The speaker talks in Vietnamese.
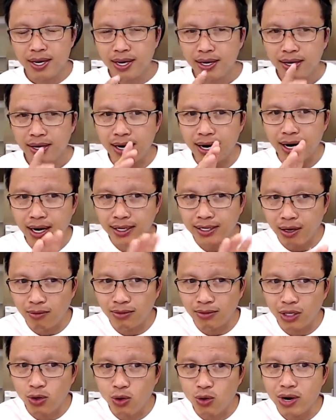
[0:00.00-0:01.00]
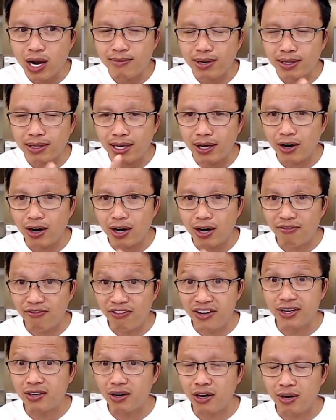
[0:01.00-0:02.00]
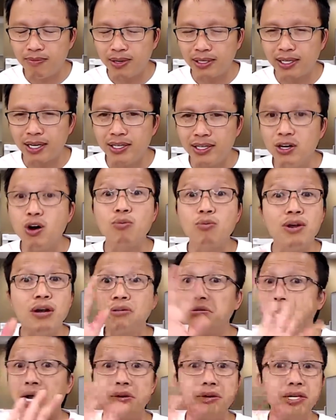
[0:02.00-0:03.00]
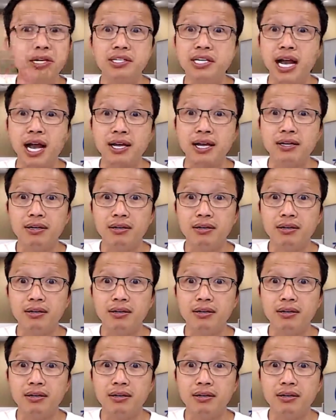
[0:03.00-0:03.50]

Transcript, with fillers: cho nên là ở trong tình huống của em anh ta nói là vì con mà anh ta giữ hôn nhân chẳng có gì sai